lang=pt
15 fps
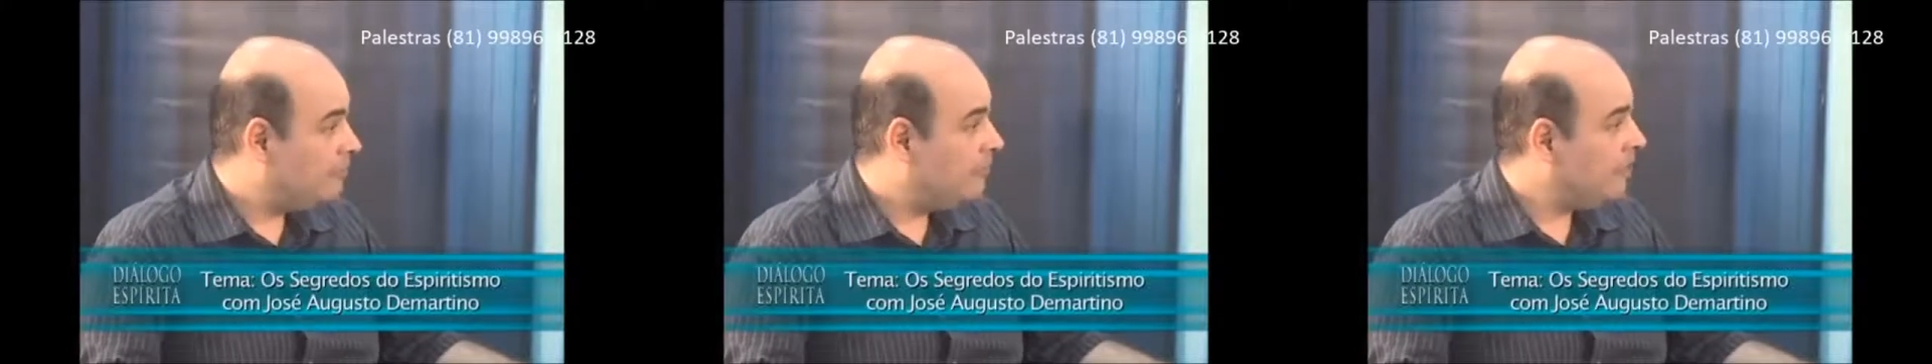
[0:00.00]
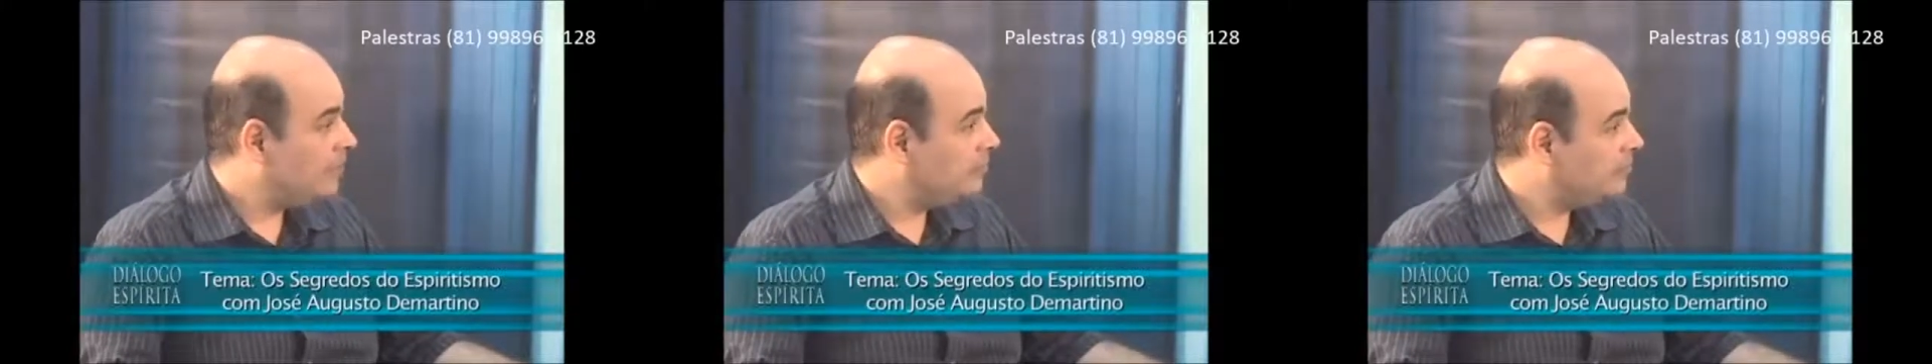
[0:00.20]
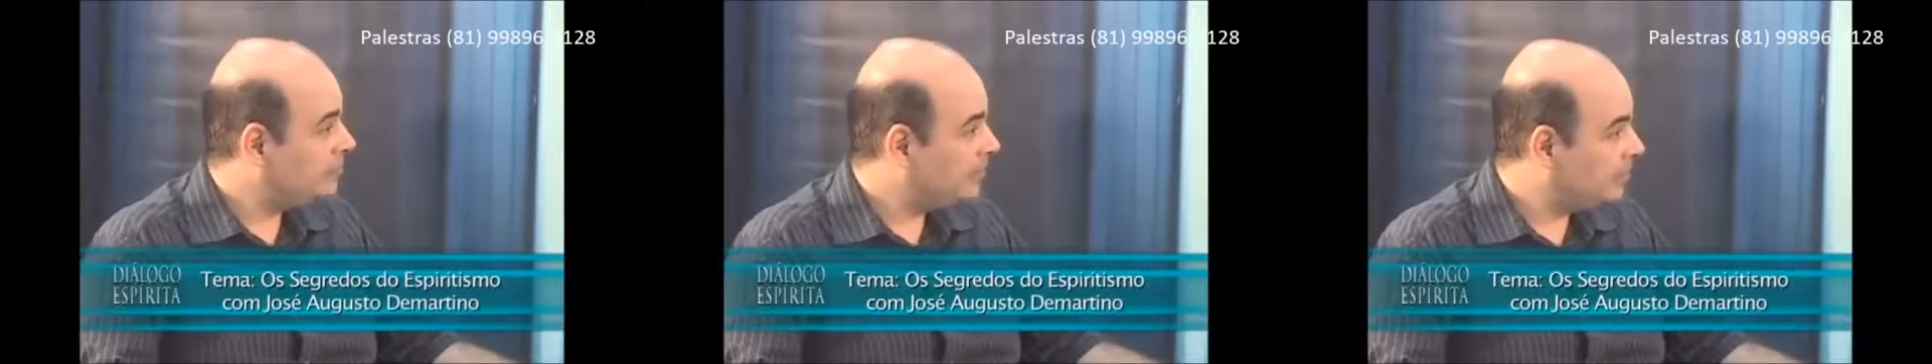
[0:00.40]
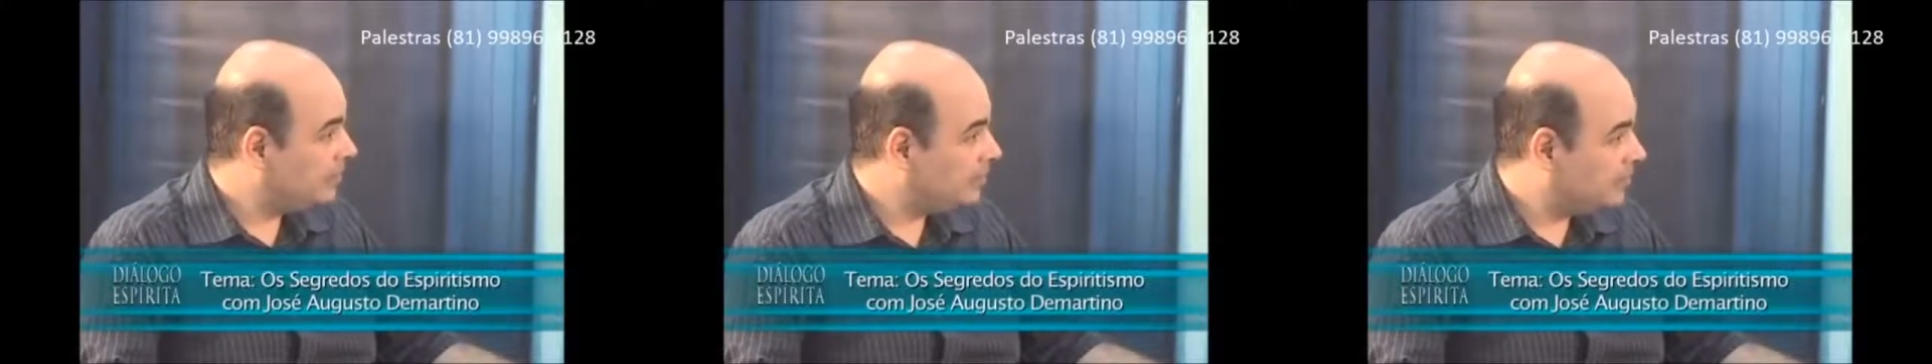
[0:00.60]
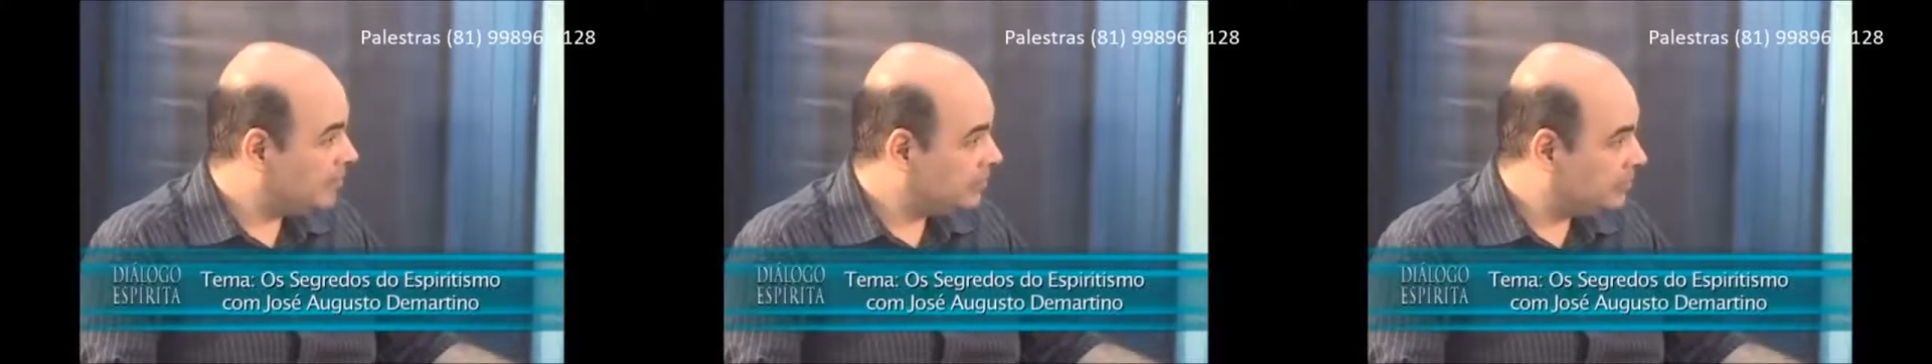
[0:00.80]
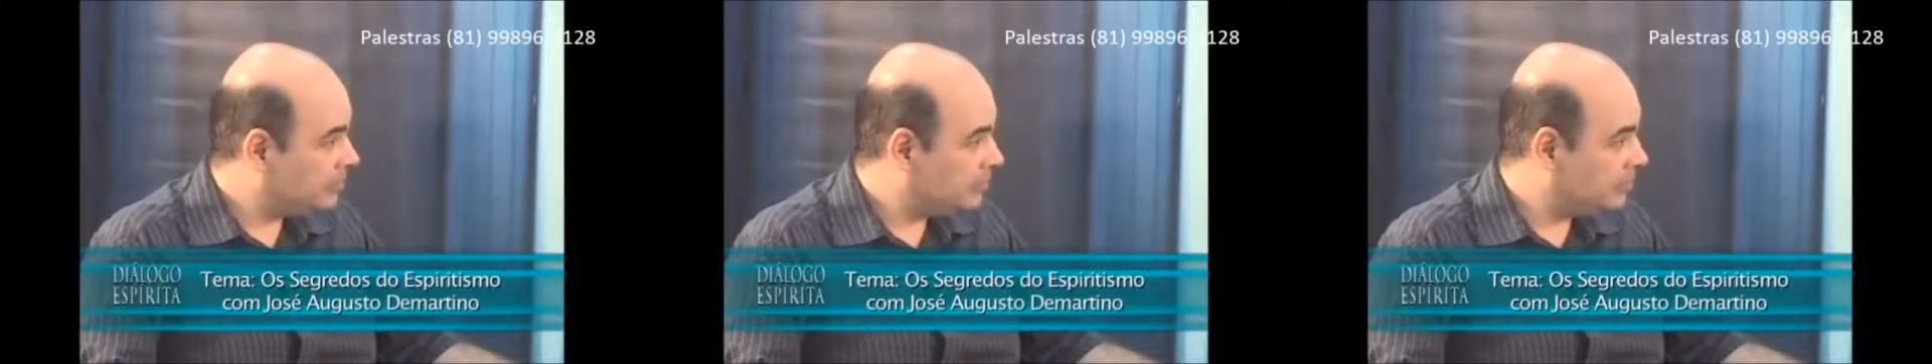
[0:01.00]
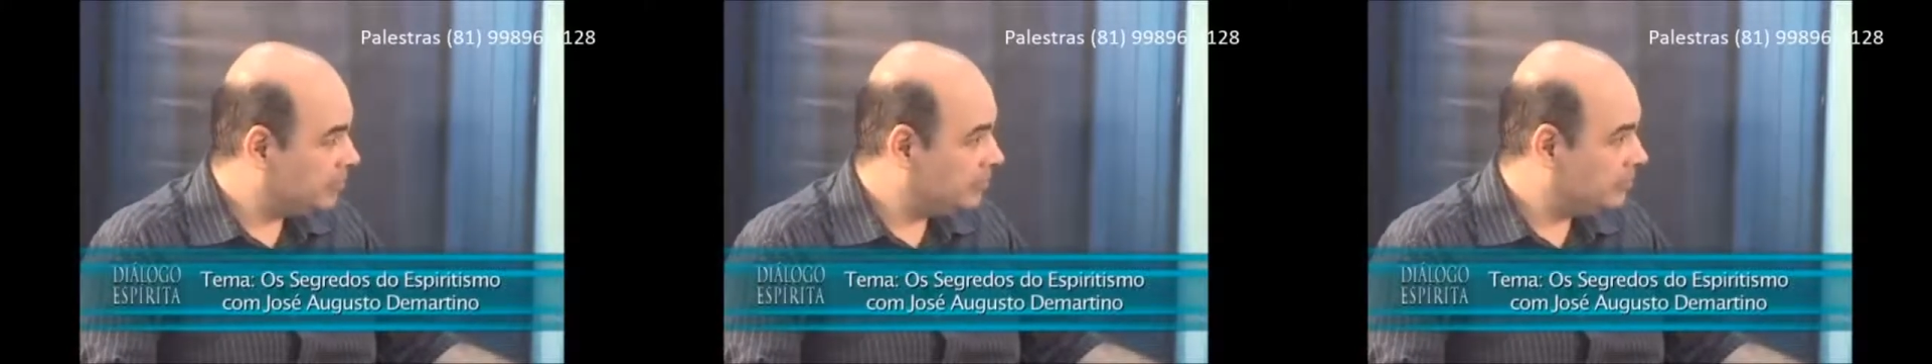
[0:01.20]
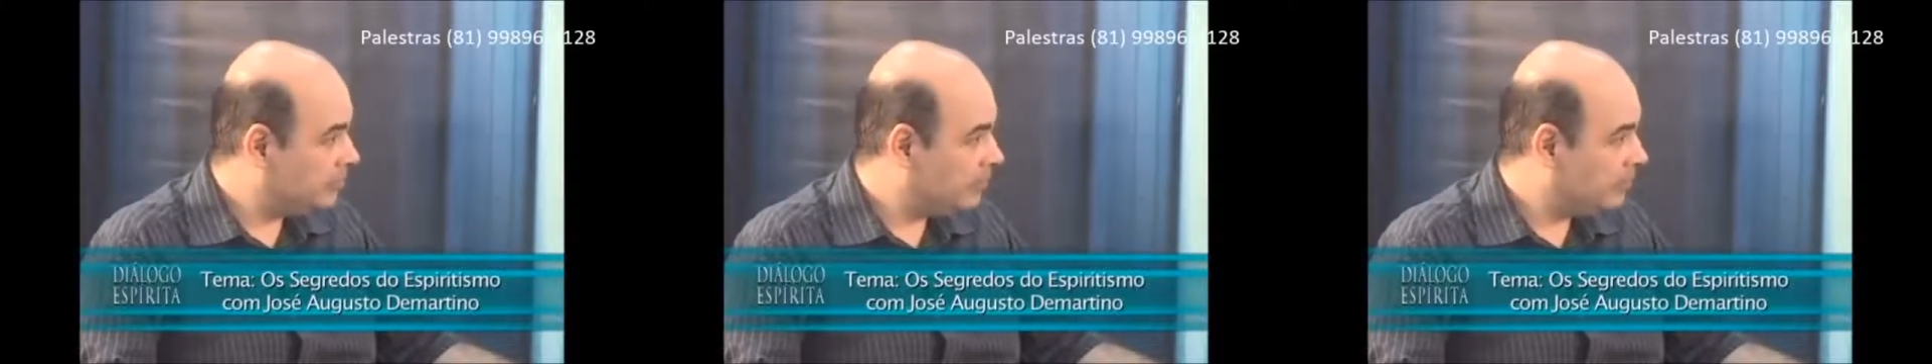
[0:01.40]
Faça um tratamento
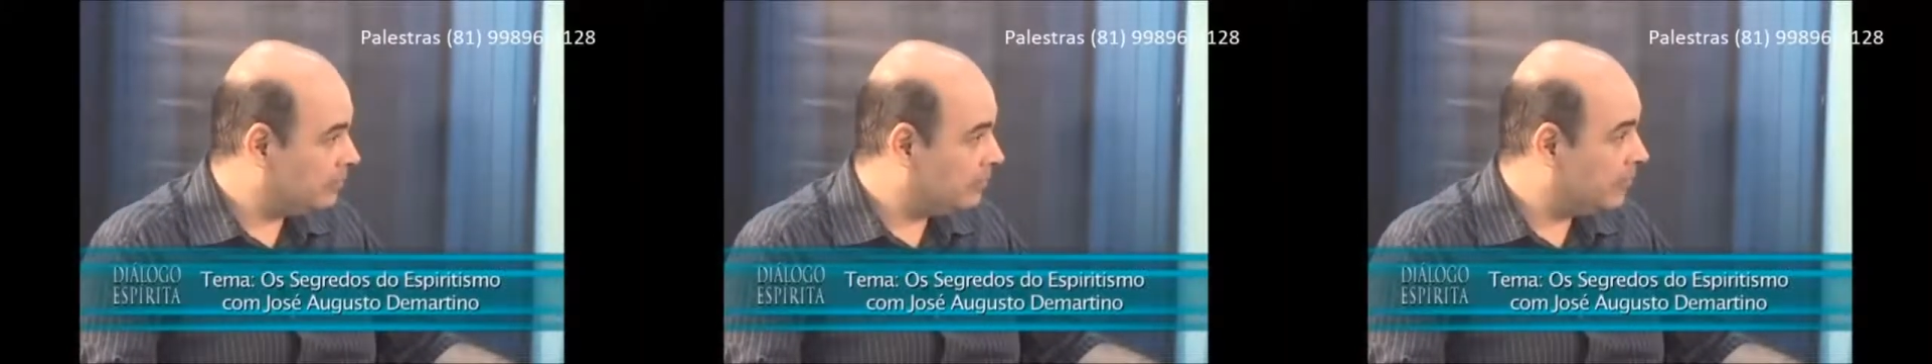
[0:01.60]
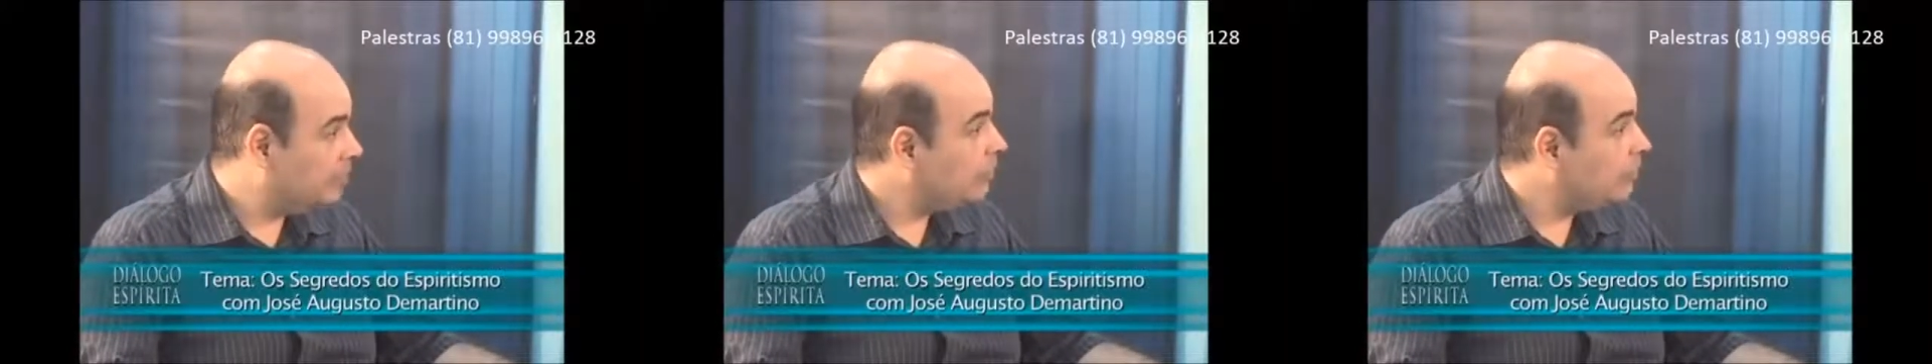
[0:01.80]
espiritual,